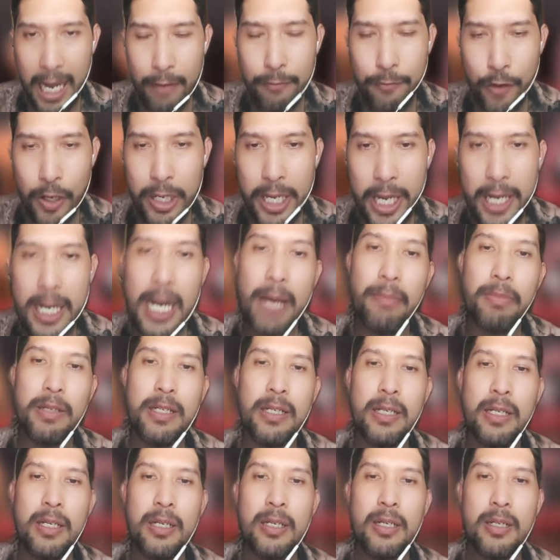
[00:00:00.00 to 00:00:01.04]
ลิฟอร์เนียครับ
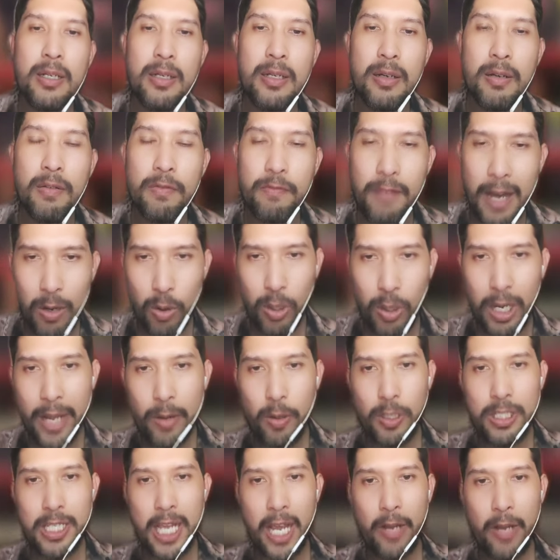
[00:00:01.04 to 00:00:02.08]
ฝากกดไล
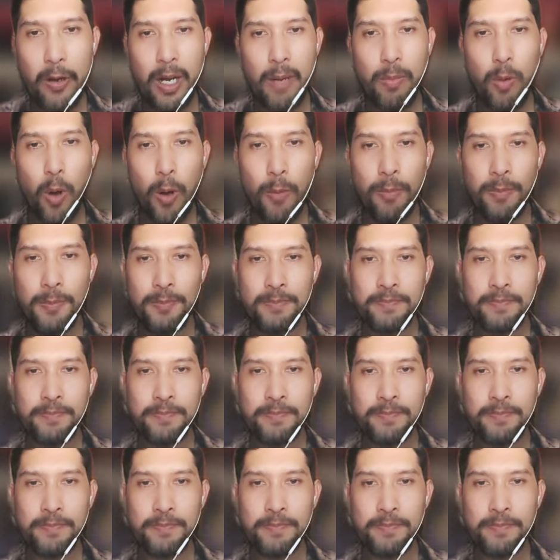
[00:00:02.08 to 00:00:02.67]
ค์กดแชร์ด้วยครับผม